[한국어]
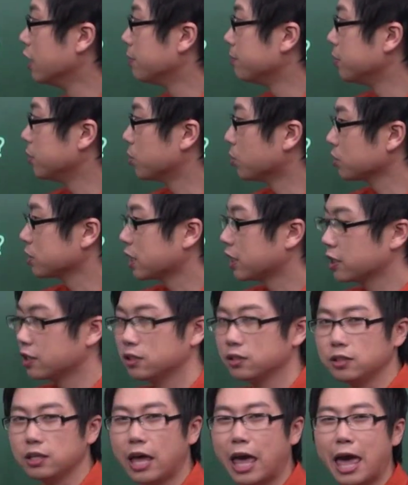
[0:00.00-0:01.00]

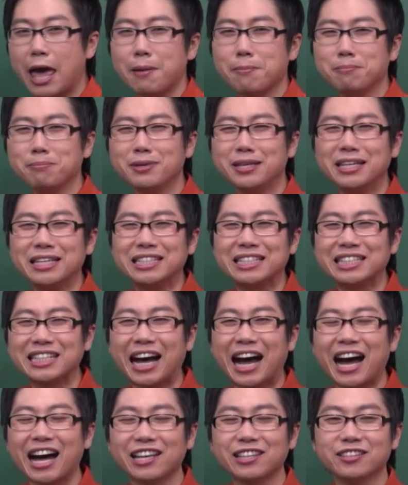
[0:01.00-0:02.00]
비동사는 am, is,
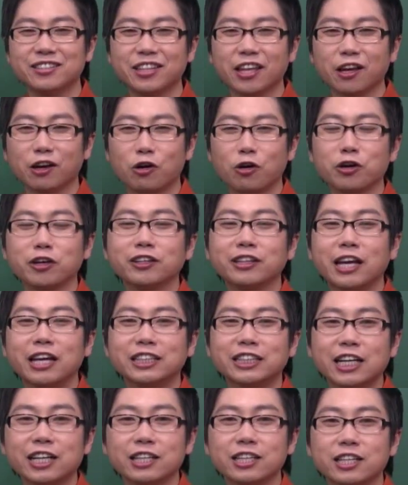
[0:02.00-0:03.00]
are 있는데 거기
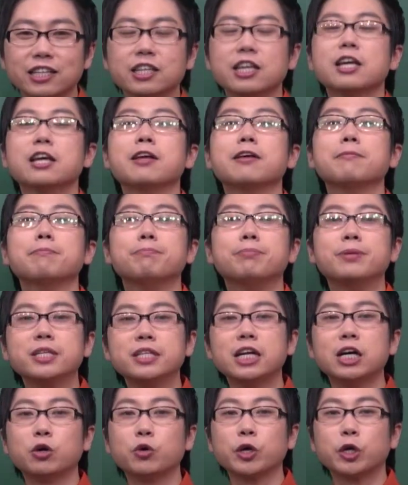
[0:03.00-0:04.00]
대장이
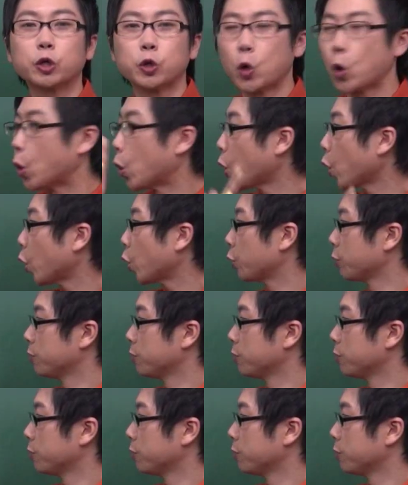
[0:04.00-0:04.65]
be라고 했고